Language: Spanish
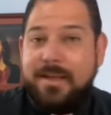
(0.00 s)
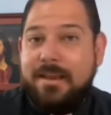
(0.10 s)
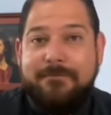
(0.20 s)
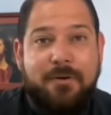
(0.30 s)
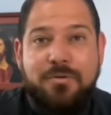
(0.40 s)

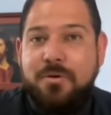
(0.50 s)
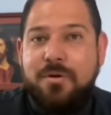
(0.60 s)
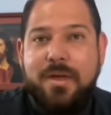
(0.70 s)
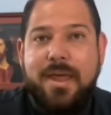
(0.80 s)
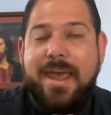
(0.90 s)
en el
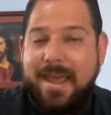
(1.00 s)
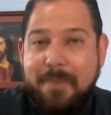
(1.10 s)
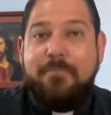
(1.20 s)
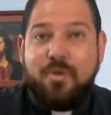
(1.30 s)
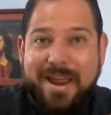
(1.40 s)
fondo,
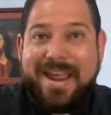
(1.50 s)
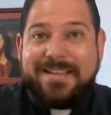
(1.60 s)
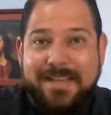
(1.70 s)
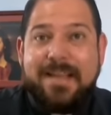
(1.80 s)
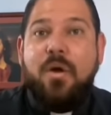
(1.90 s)
era por
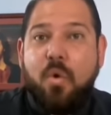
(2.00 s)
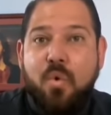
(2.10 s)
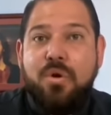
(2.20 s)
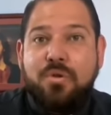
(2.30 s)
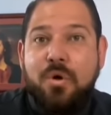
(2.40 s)
ese
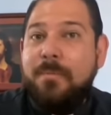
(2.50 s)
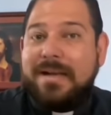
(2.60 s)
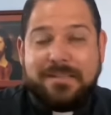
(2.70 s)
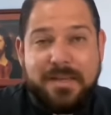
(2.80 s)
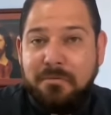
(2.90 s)
culto
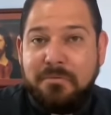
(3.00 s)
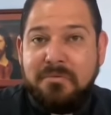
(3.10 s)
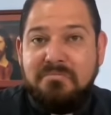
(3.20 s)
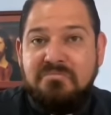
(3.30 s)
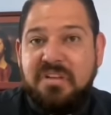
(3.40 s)
vacío
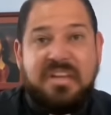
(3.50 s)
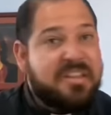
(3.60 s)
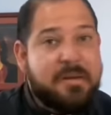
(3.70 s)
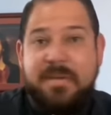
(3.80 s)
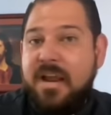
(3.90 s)

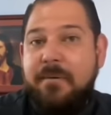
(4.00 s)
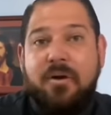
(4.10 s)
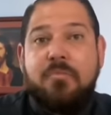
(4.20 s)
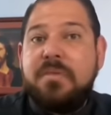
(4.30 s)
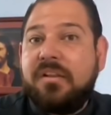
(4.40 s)
que
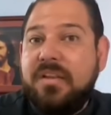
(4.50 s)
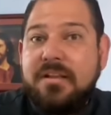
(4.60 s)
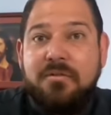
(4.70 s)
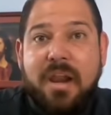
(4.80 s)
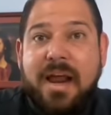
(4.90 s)
terminaba
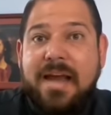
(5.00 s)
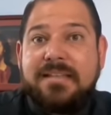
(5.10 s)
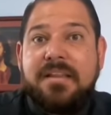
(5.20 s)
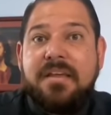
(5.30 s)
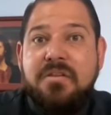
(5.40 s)
convirtiendo la
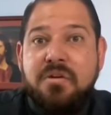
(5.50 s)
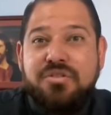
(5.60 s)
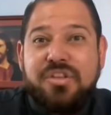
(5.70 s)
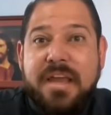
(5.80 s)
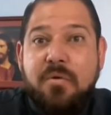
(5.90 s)
casa de
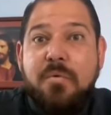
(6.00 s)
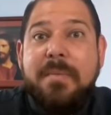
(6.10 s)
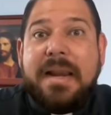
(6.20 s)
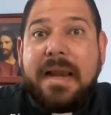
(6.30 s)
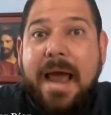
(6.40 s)
Dios en
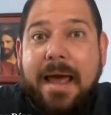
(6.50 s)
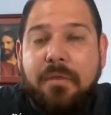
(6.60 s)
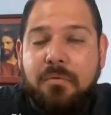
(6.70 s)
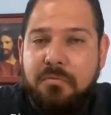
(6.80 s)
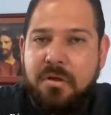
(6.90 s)
un
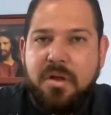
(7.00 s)
mercado,